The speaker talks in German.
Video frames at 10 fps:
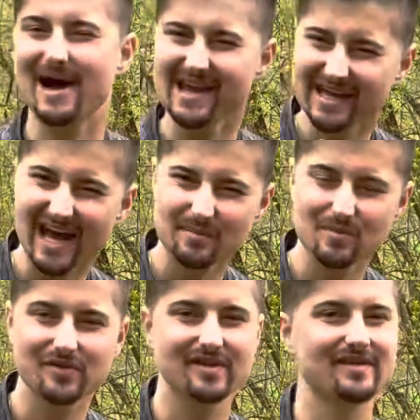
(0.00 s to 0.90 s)
Malgrad
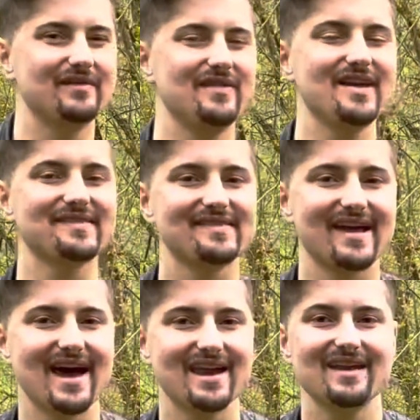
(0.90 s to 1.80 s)
müsste das gewesen
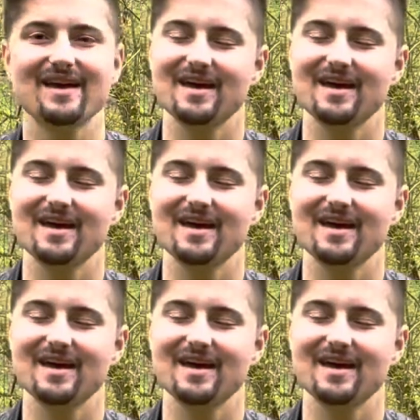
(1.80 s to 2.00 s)
sein.